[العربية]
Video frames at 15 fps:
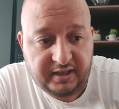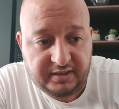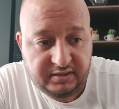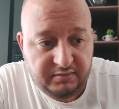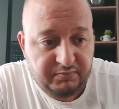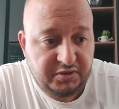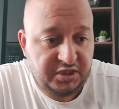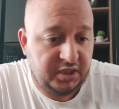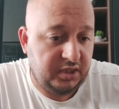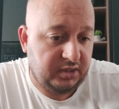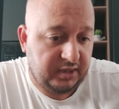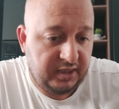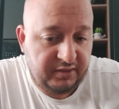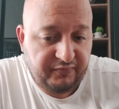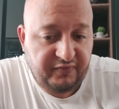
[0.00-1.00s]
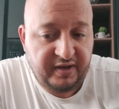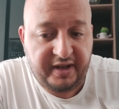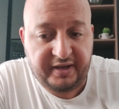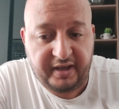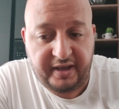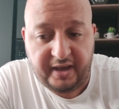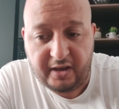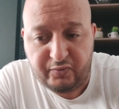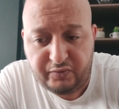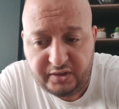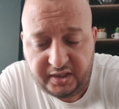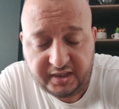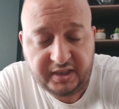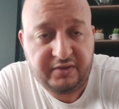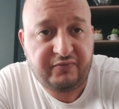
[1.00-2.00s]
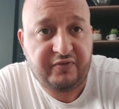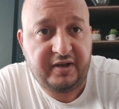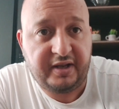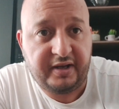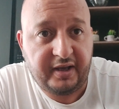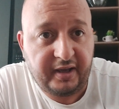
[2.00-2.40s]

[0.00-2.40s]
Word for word: غادي نمشي كاين فلان غيعاوني كاين فلان